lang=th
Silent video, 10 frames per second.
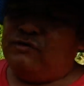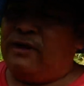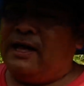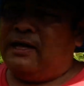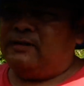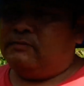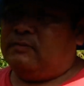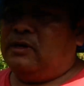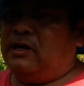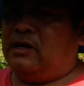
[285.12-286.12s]
รือว่า
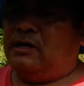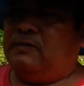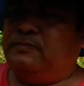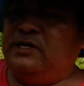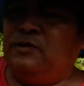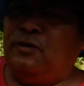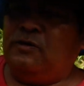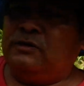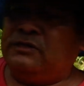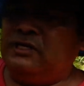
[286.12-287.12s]
พี่น้อง
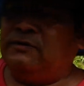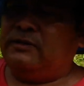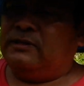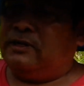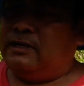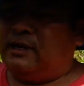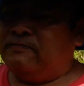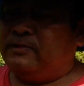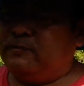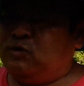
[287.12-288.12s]
ที่รั
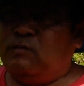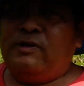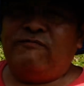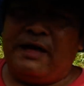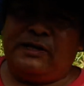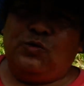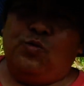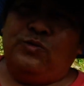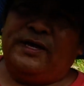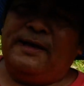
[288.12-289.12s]
บรับชมรับฟังอ
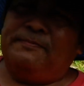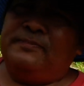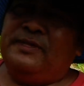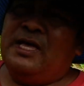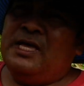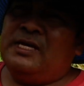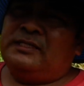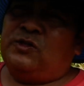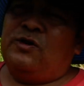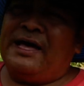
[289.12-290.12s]
ยู่นะครับ
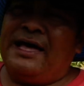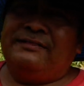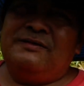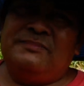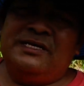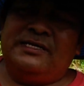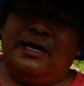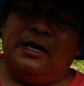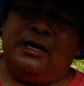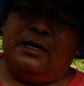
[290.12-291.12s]
ต้องการที่มี
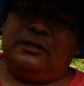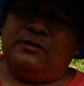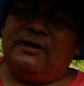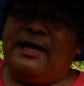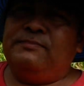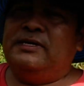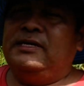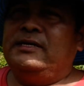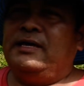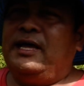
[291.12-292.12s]
ต้องการมี
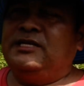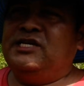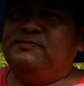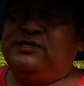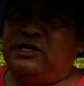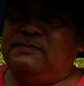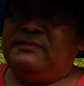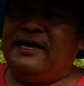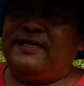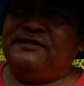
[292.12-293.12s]
อาชีพเสริม
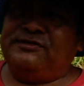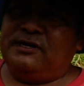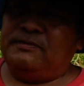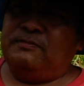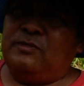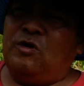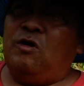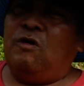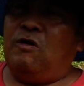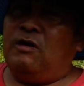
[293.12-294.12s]
รายได้เสริม
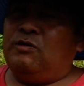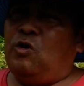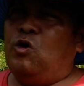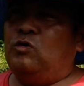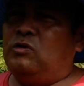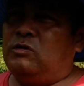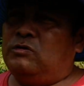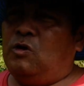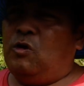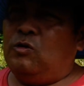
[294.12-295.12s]
ก็ลอง
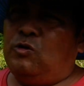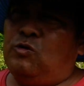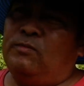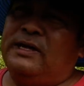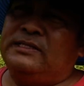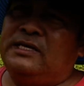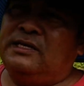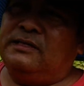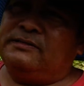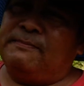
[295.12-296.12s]
ลองลงมาที่
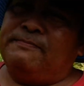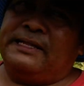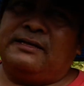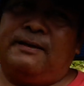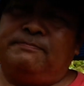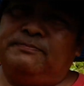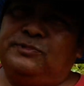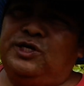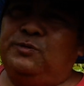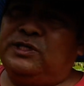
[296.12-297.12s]
สัมผัสกับ
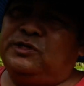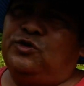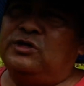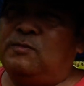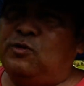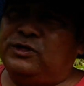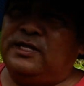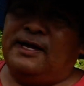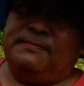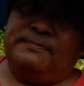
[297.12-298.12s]
ชีวิตชนบท
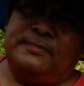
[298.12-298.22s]
นะครับ